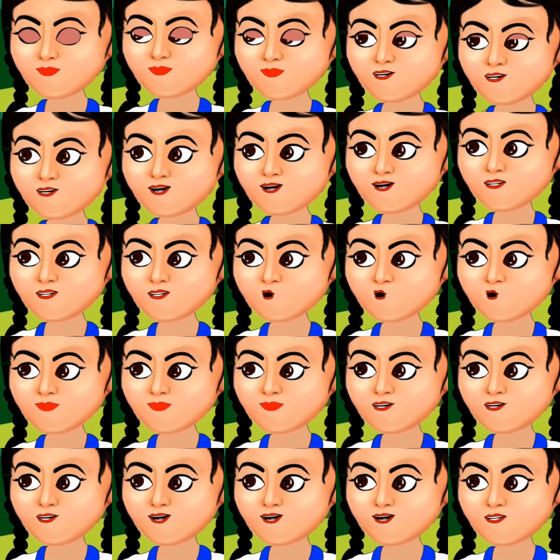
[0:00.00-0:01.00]
सभी
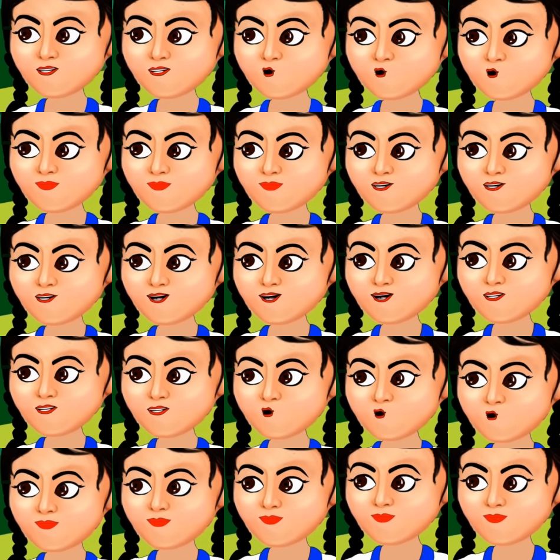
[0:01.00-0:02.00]
मेरी टॉफिया चुरा
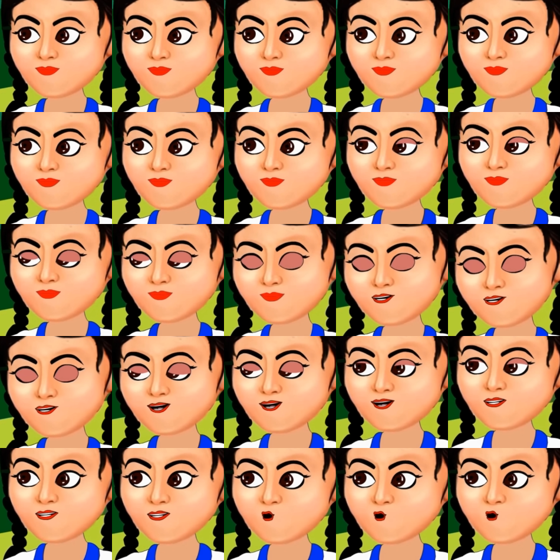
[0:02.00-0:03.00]
लेते हैं
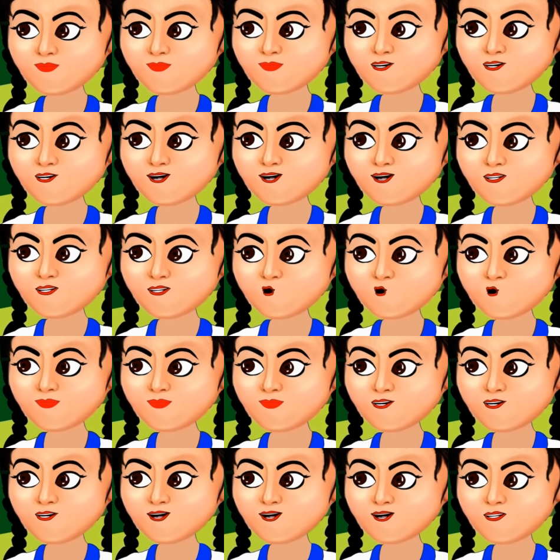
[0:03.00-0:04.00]
मैं बहुत सारी
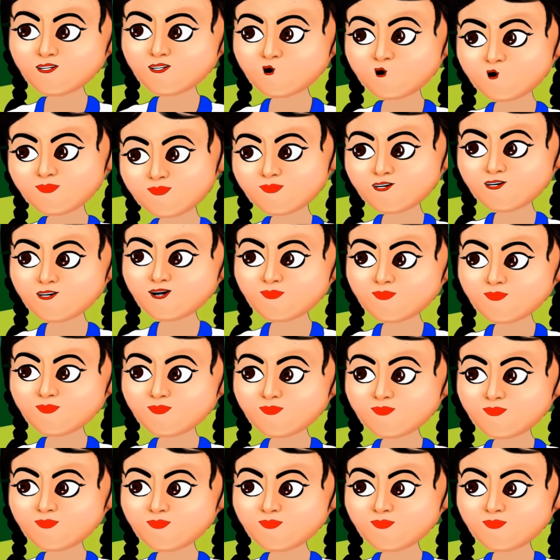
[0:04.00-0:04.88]
टॉफिया लाती हूँ